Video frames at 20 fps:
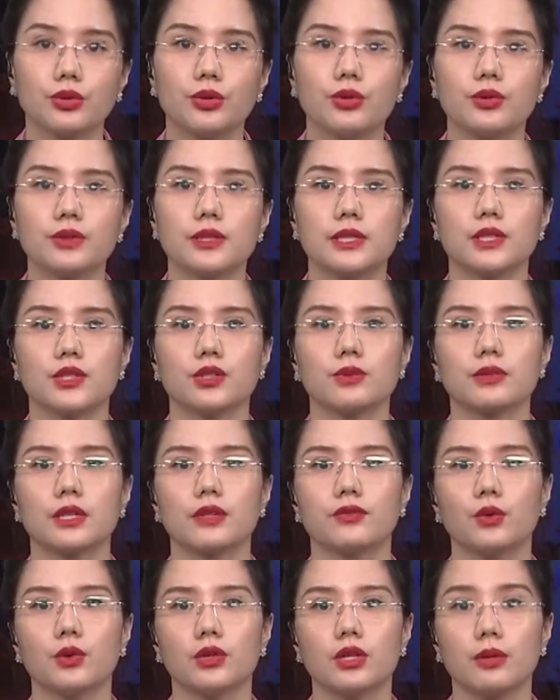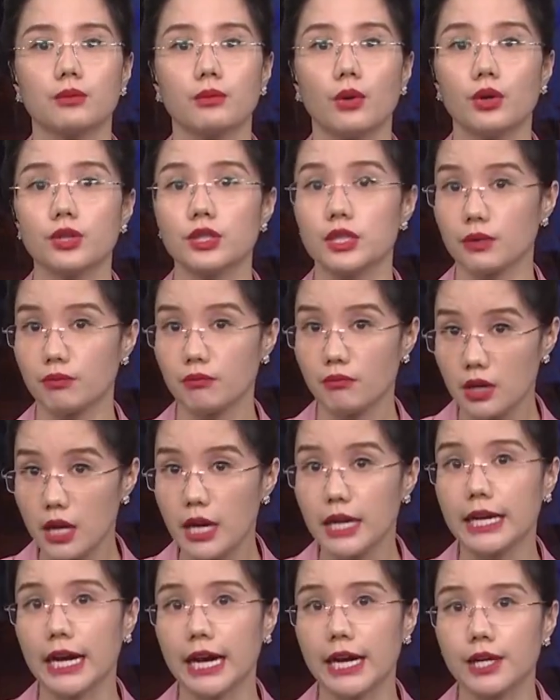thu sử dụng dịch vụ đường bộ trong
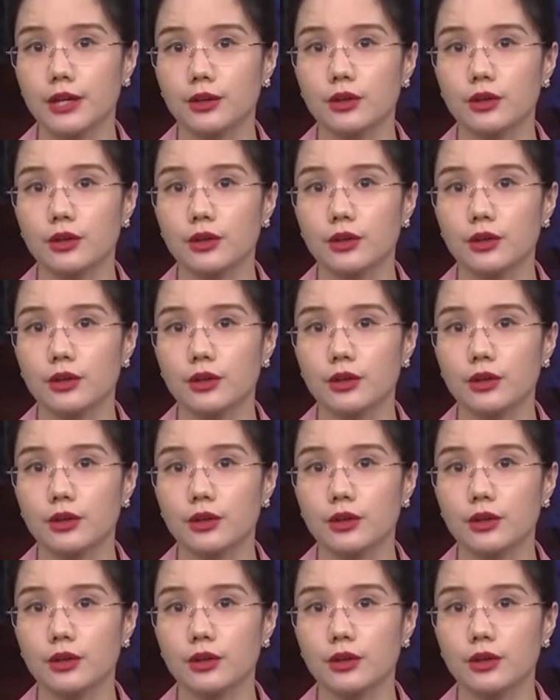10 ngày